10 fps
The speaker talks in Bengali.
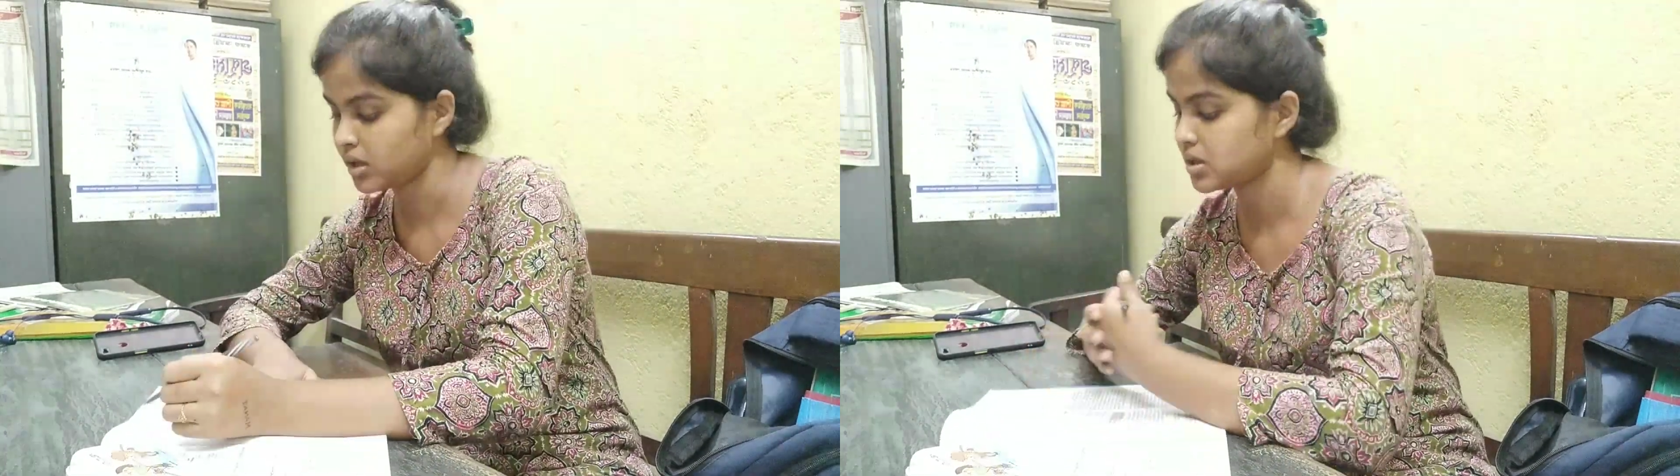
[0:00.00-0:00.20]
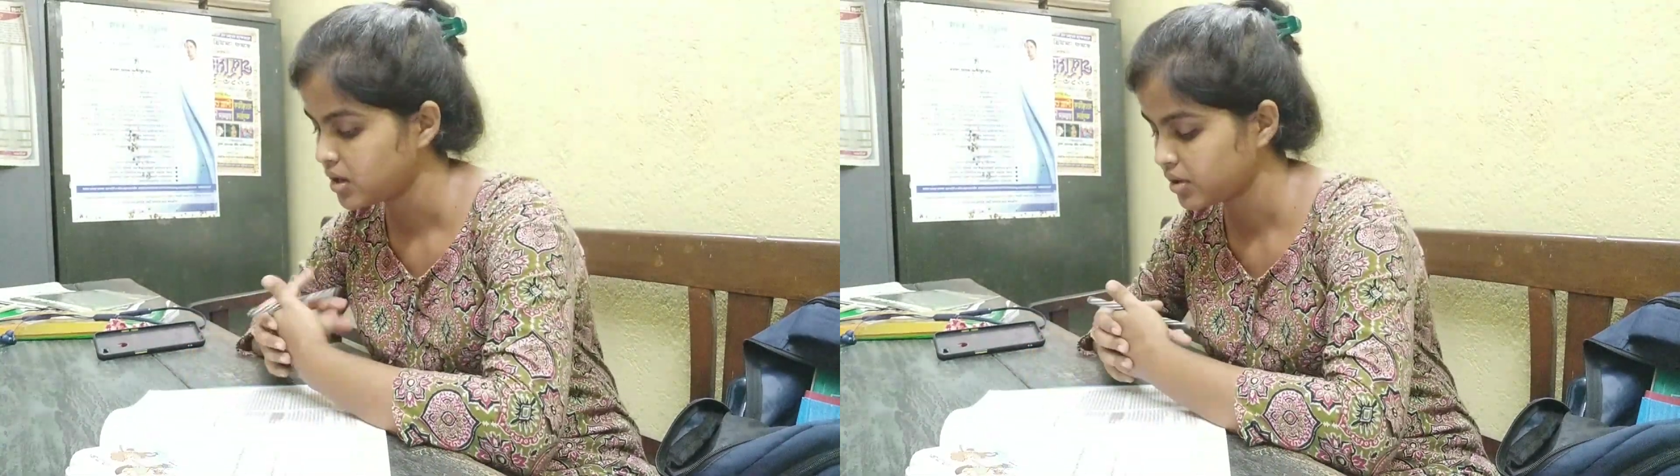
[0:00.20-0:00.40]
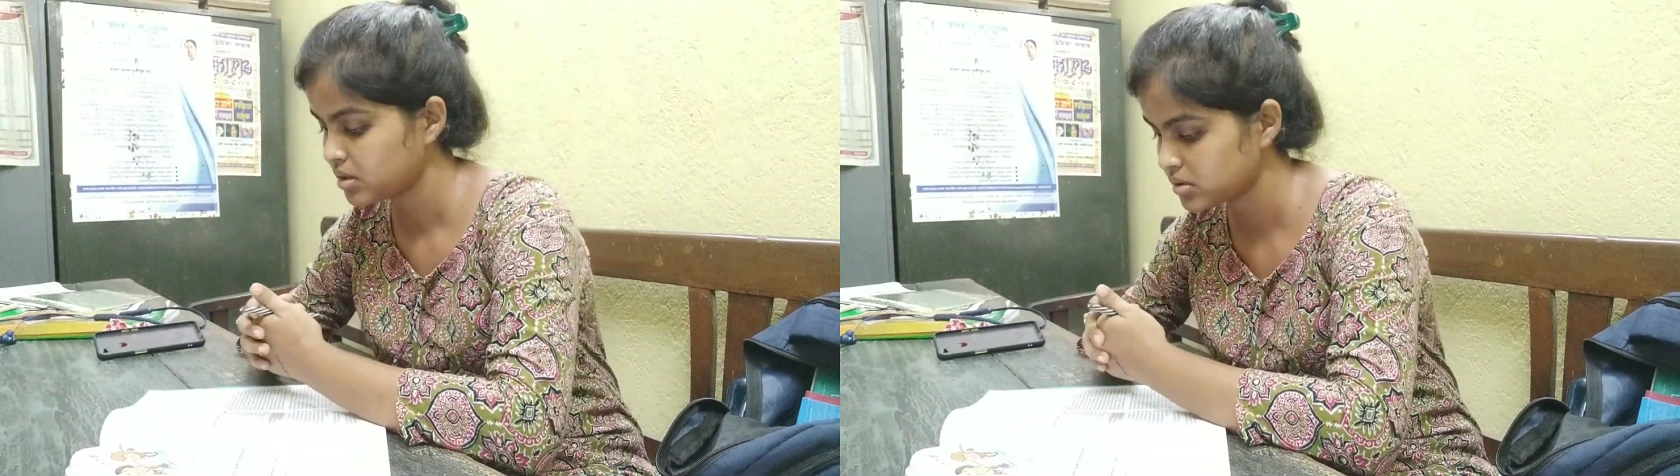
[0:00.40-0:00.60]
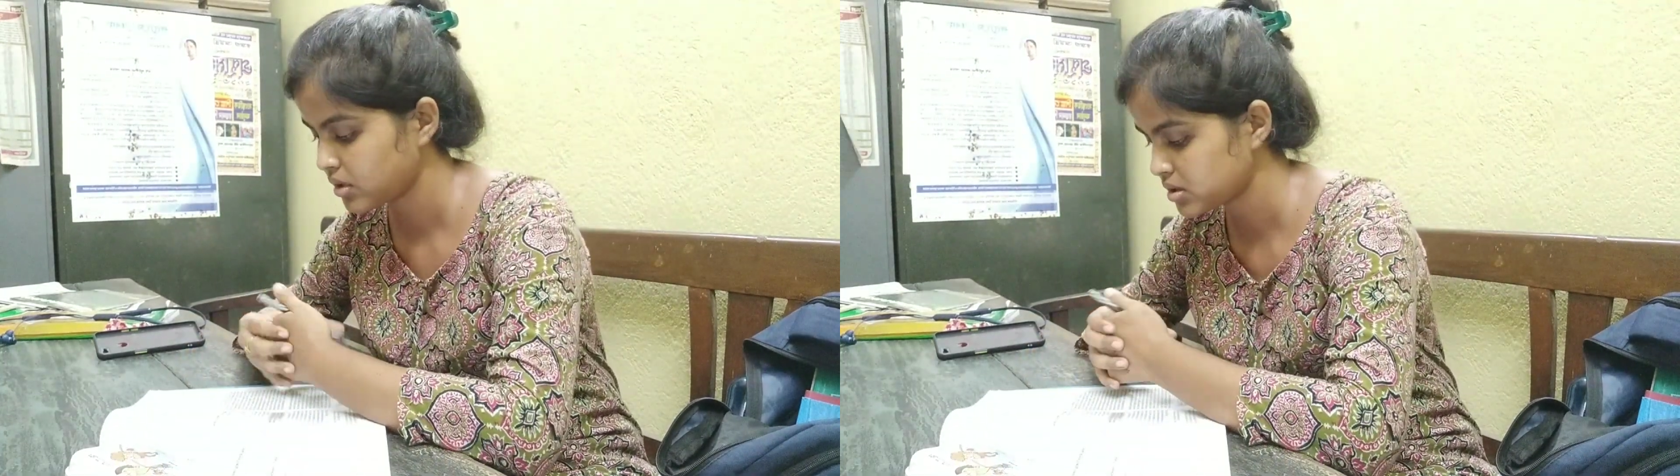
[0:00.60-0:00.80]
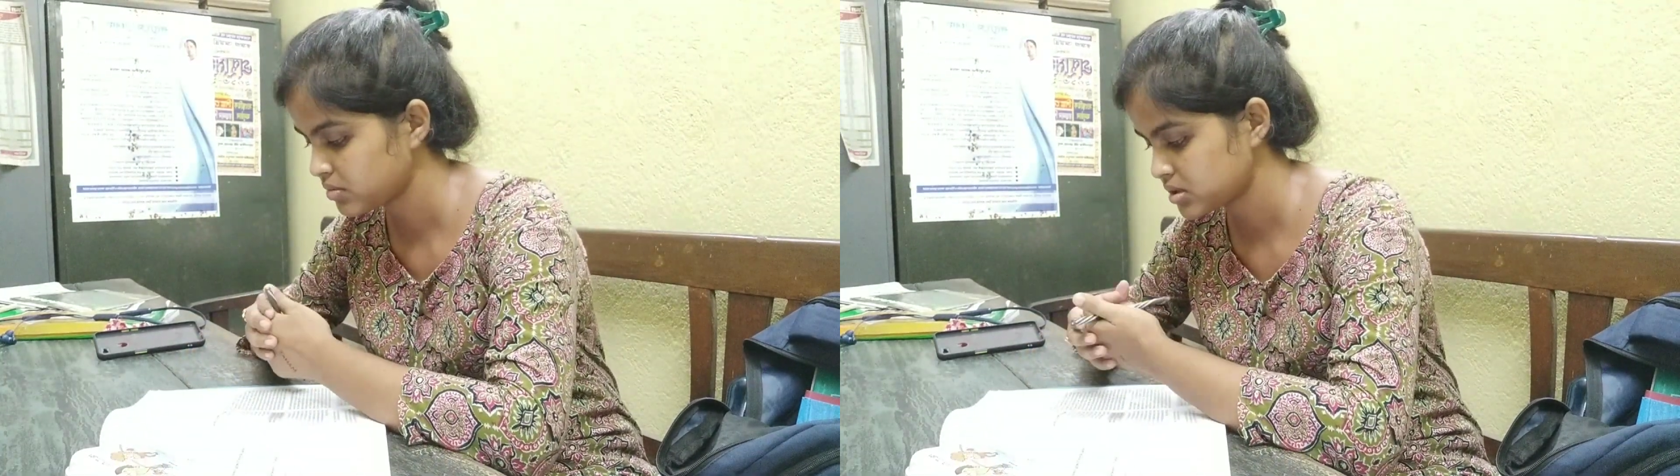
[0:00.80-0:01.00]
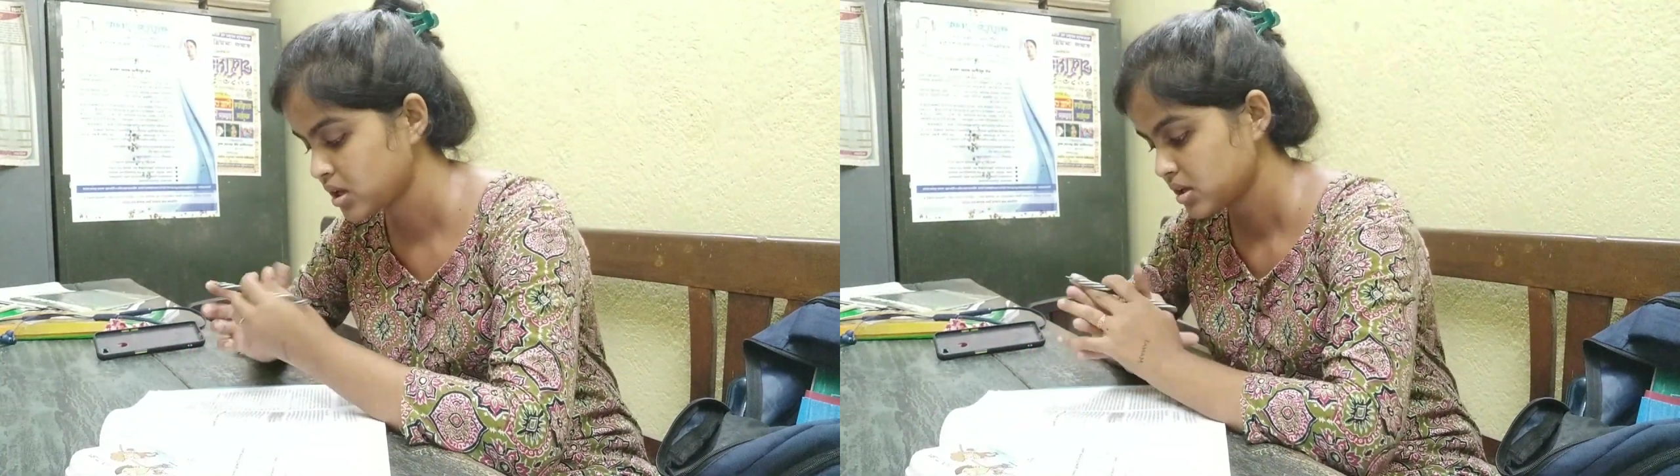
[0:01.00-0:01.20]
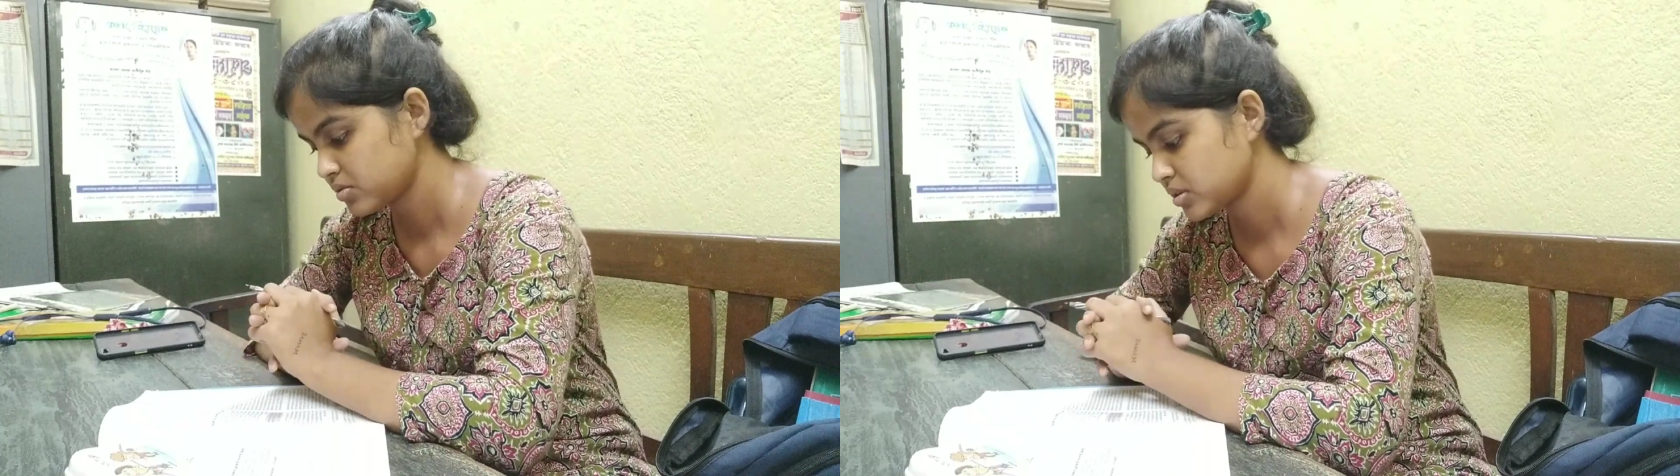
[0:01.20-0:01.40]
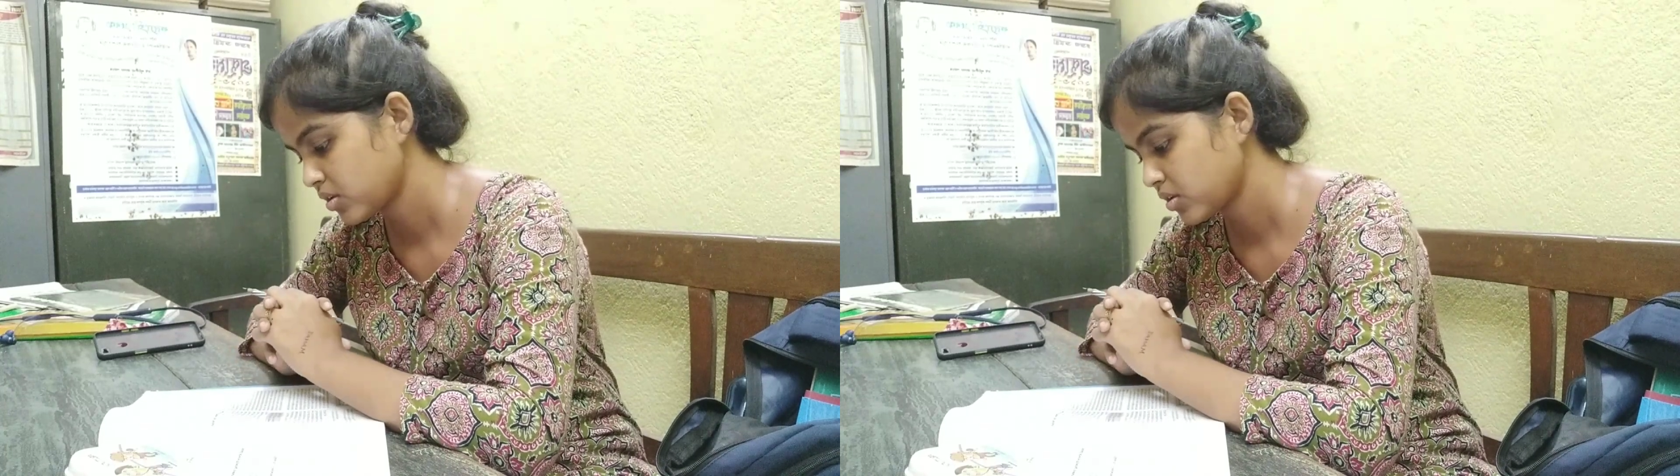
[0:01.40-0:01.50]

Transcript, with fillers: It can all be worth